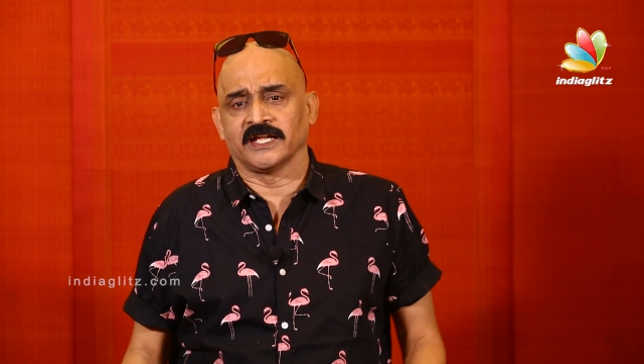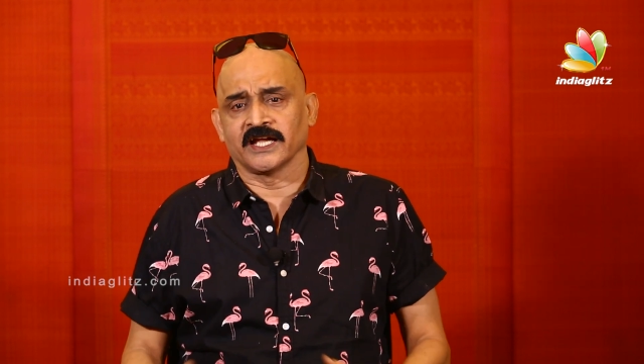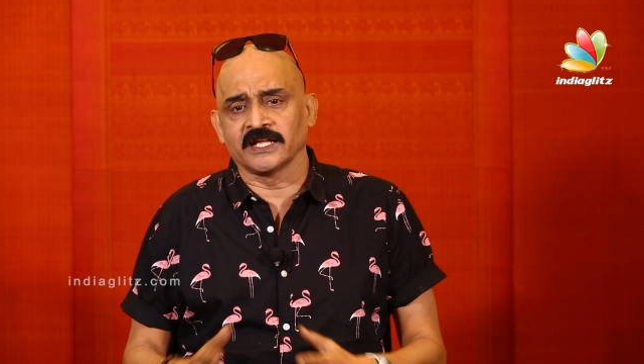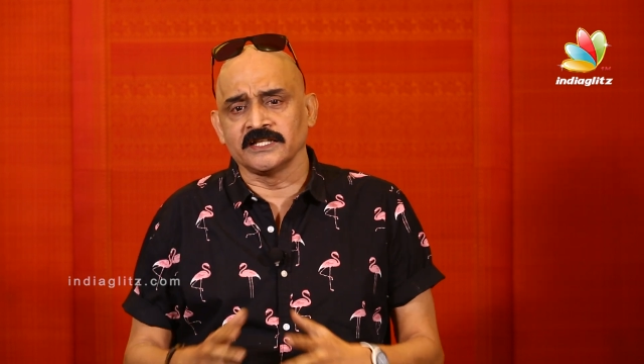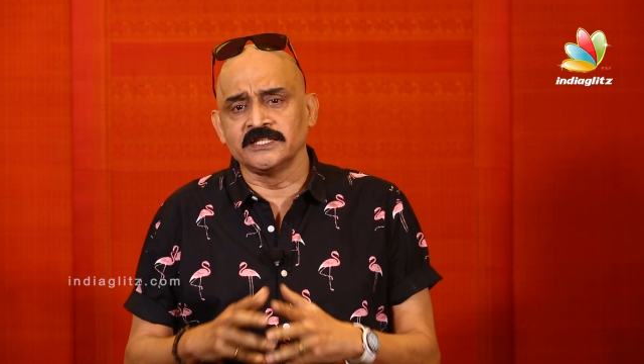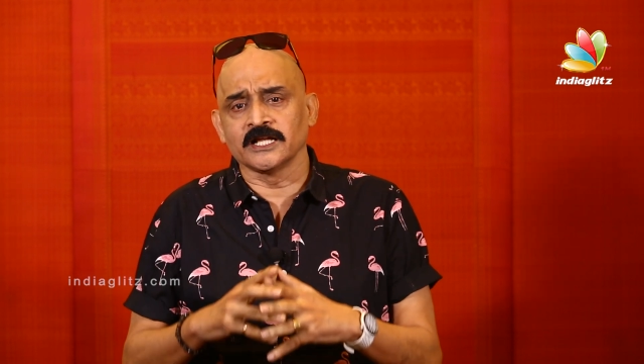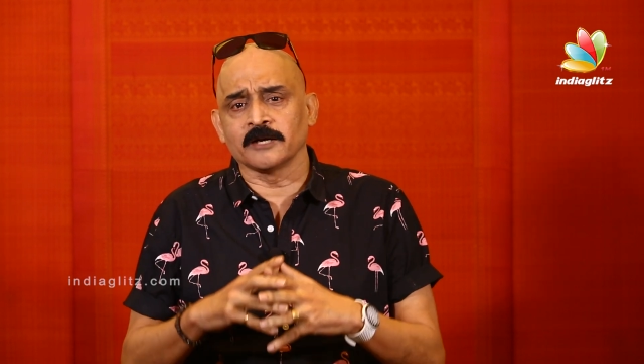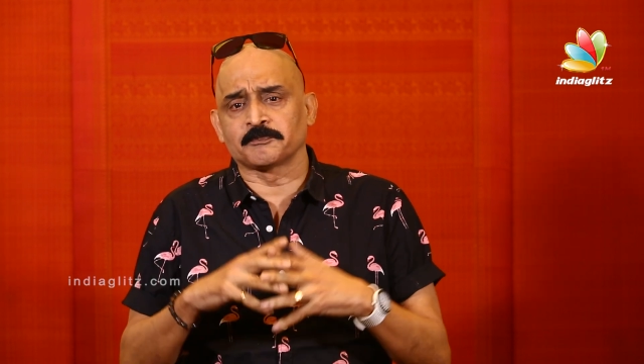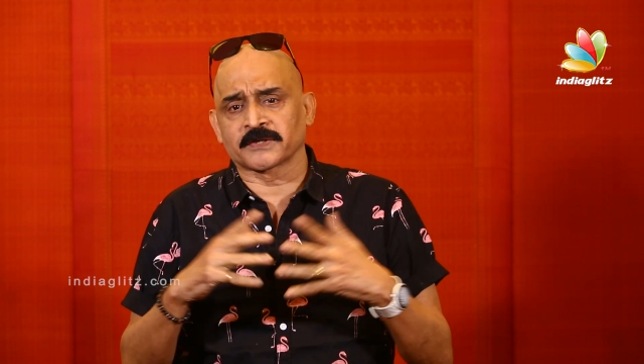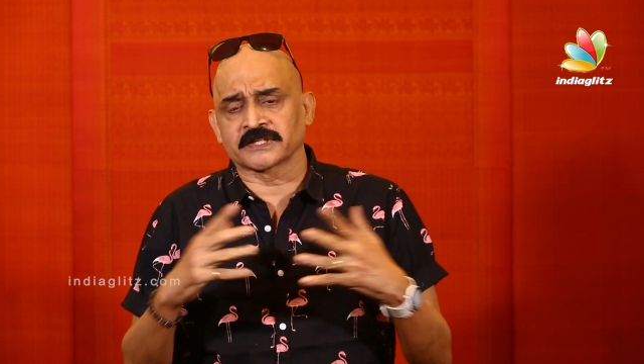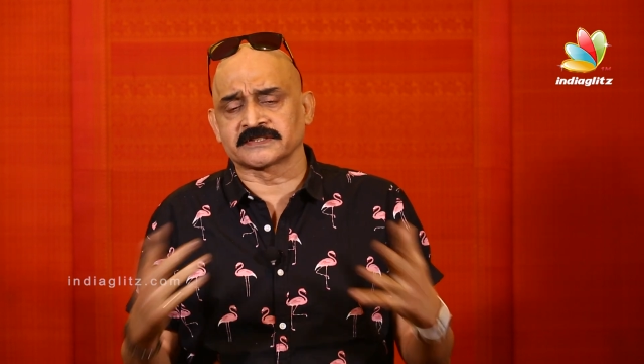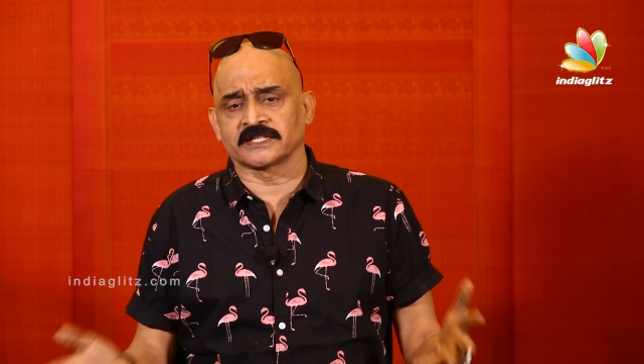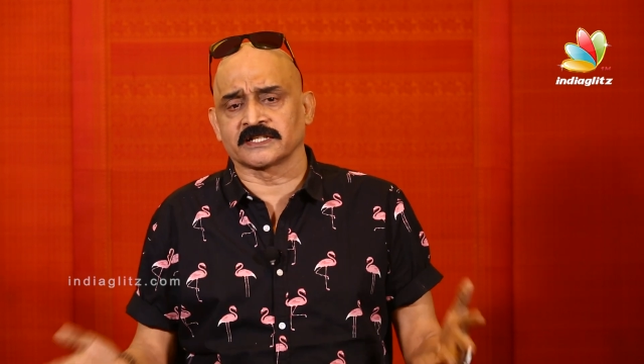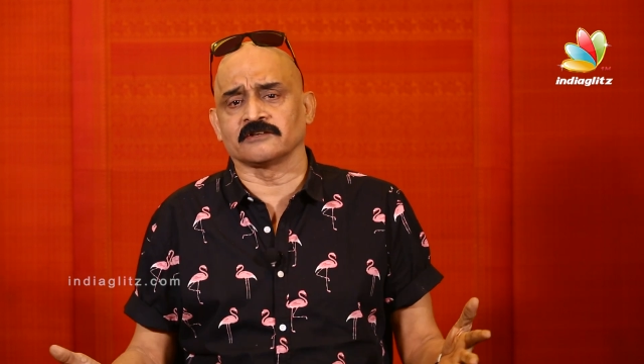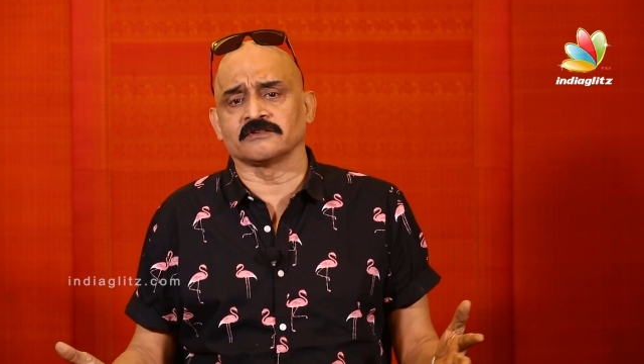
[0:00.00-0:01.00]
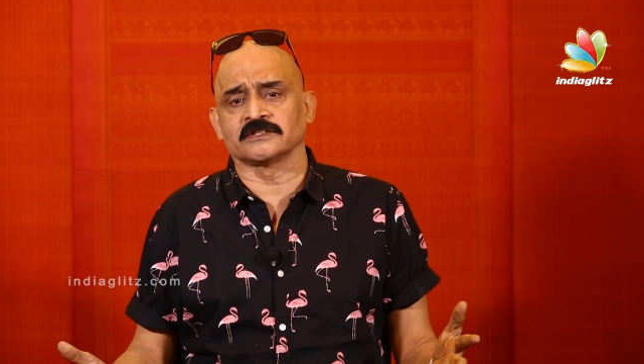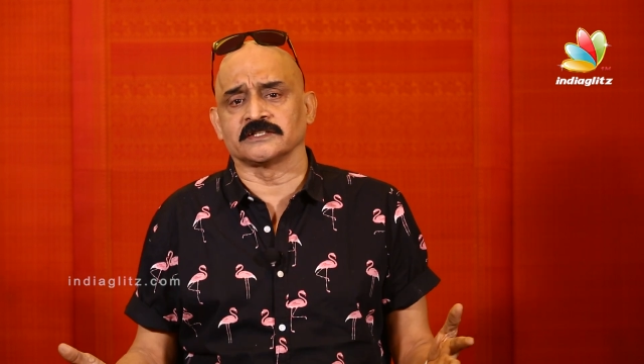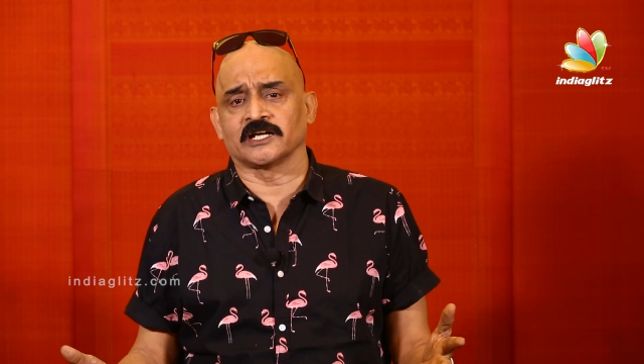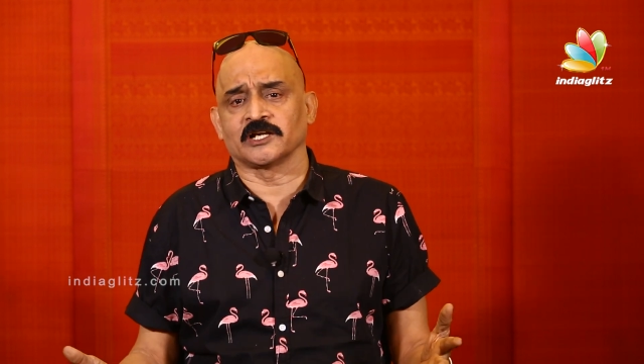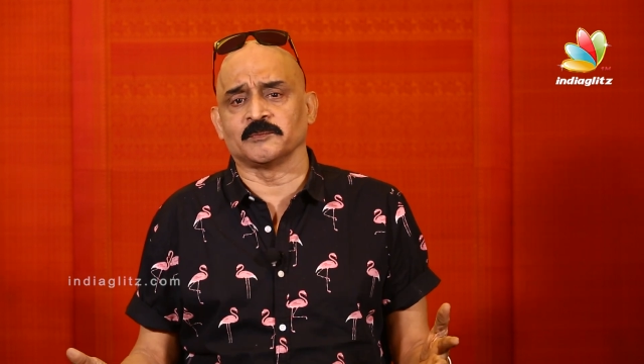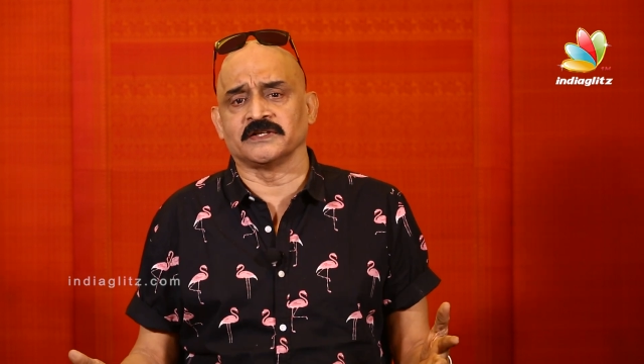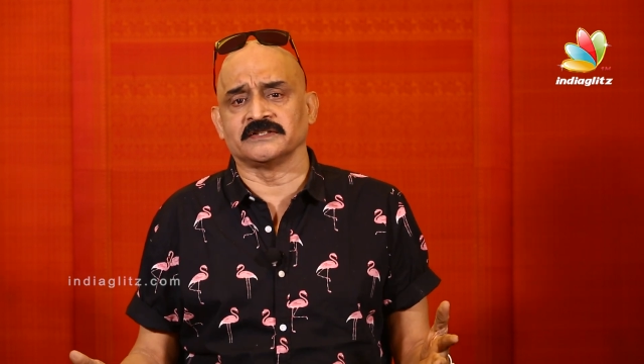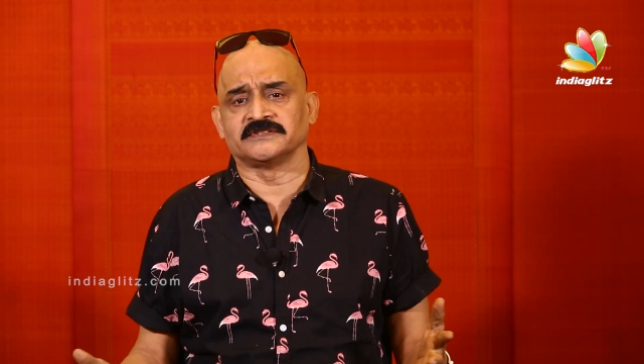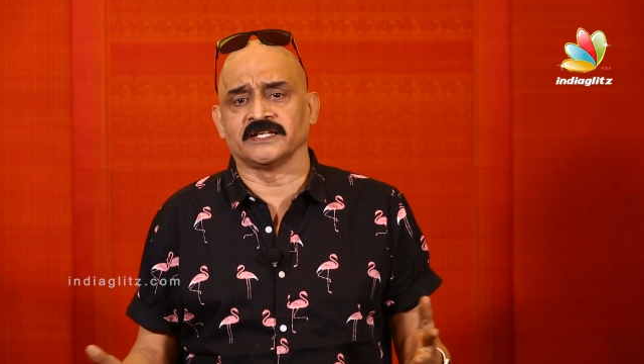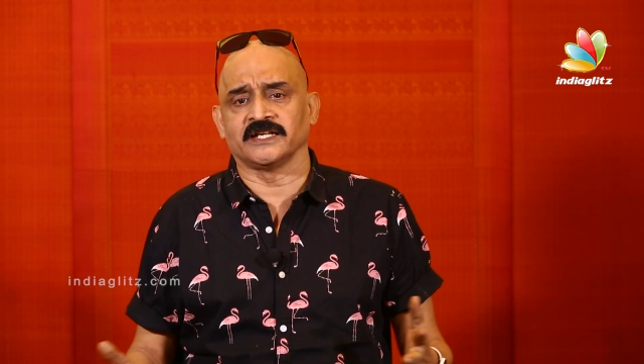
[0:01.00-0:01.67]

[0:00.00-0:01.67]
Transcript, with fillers: எந்த பிரச்சனை வந்தாலுமே